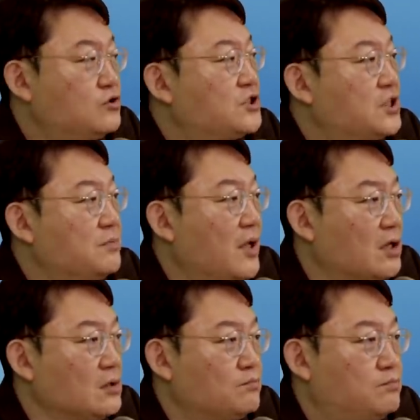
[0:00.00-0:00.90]

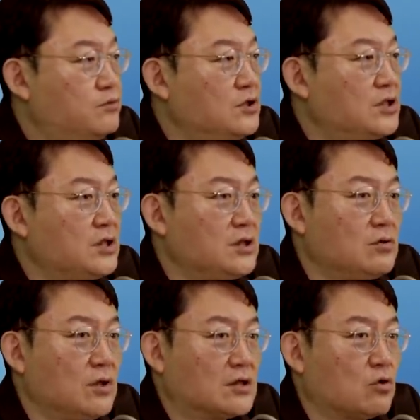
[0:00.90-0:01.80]
붙이면
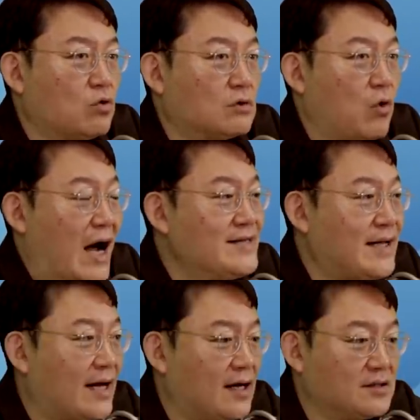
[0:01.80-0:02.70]
붙이고 음. 나서
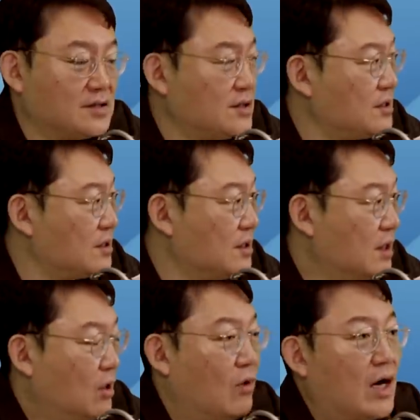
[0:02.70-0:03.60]
광탈하듯이
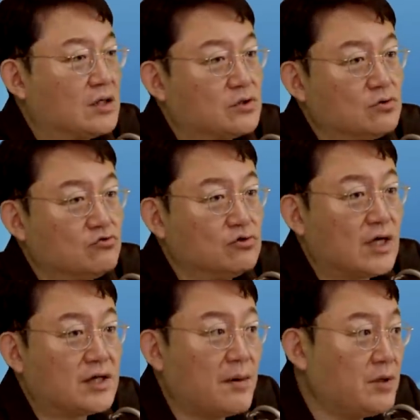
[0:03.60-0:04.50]
와가지고 음.
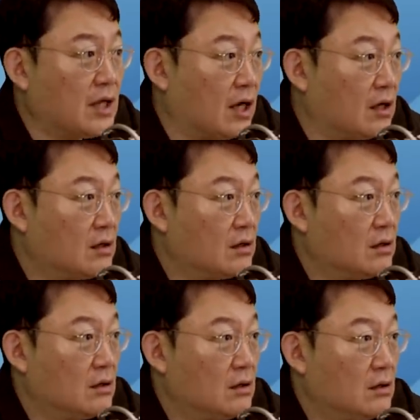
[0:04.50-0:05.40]
누군가 뗍니다.
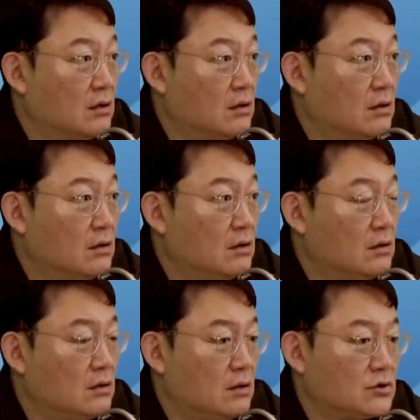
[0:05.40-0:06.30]
음, 맞아요.
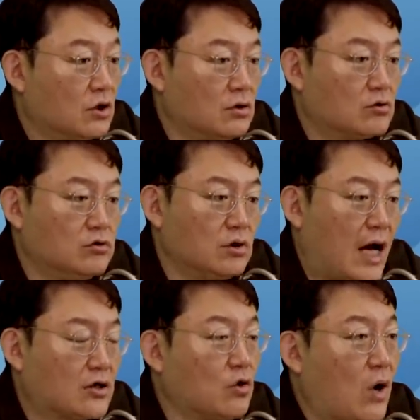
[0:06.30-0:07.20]
어? 저, 그
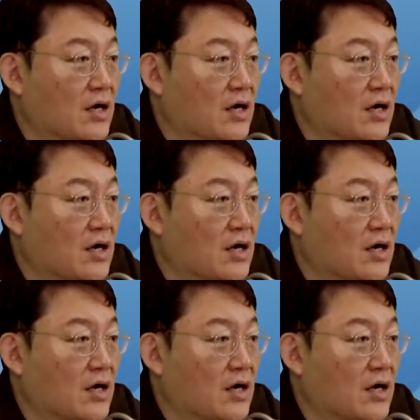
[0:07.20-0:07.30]
학교